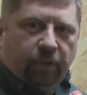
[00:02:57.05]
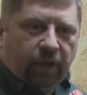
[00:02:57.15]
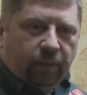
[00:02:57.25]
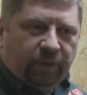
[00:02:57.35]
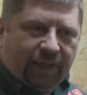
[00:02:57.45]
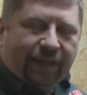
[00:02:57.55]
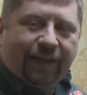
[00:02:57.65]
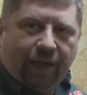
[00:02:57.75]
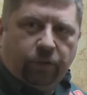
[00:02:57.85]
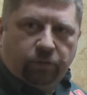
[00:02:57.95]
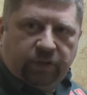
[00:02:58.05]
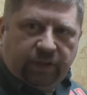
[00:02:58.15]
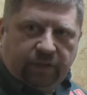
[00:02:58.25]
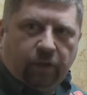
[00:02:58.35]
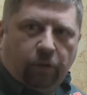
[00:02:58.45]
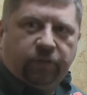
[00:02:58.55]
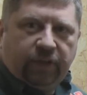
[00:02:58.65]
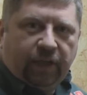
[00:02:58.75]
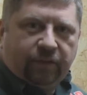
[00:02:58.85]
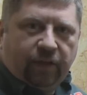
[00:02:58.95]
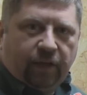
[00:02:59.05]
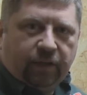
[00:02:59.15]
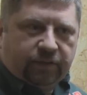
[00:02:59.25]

äh, mit der Kleidung, die ich dann auf der Jagd trage.